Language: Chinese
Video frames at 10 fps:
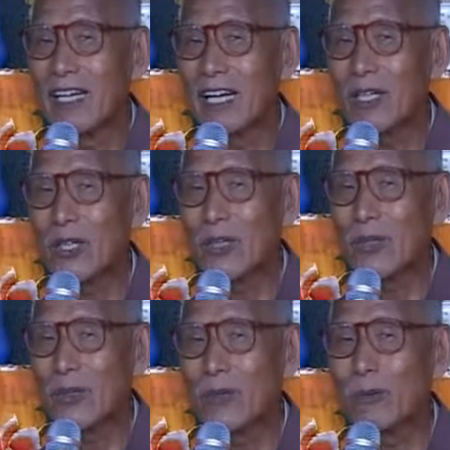那个
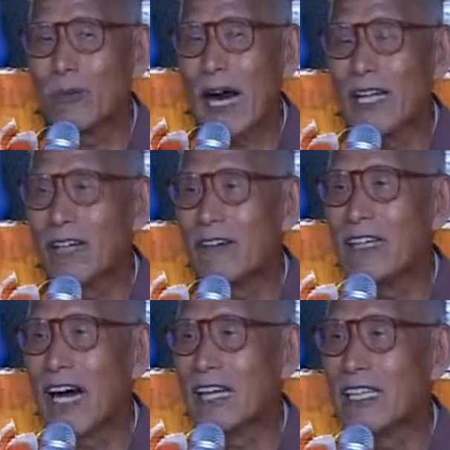猪、马、
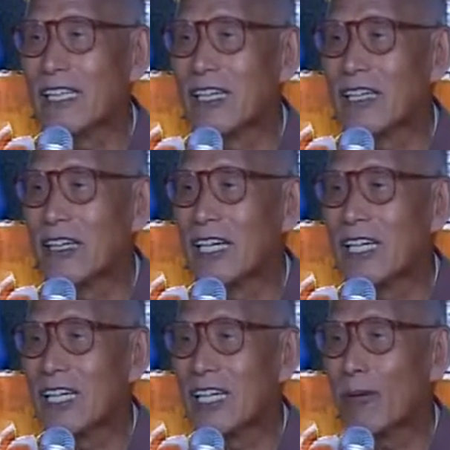牛、羊死了叫
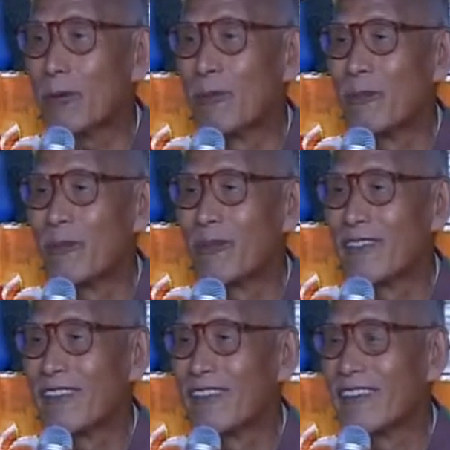做肉，
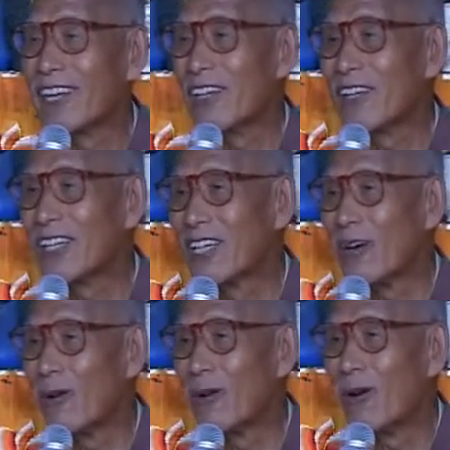那叫做
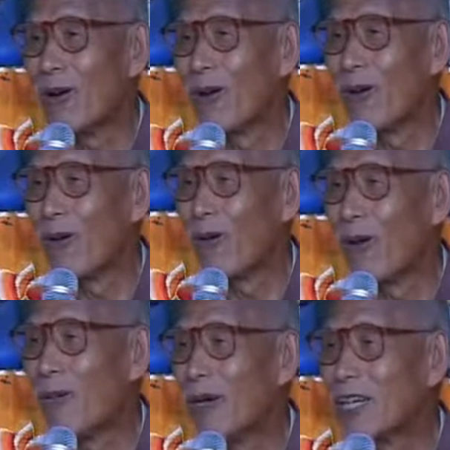肉，
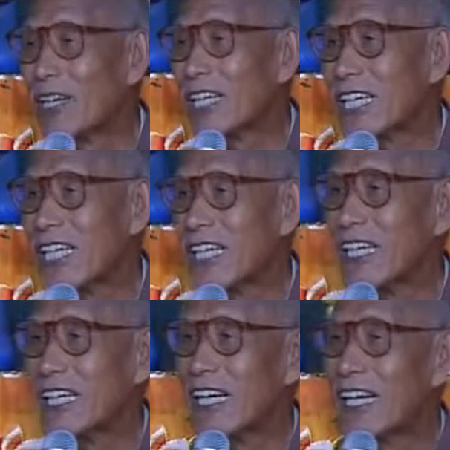我们叫做
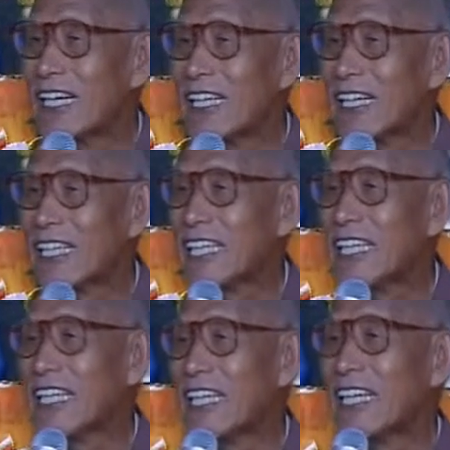尸。人
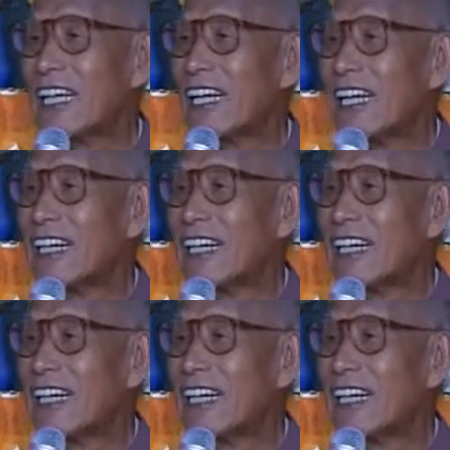死尸，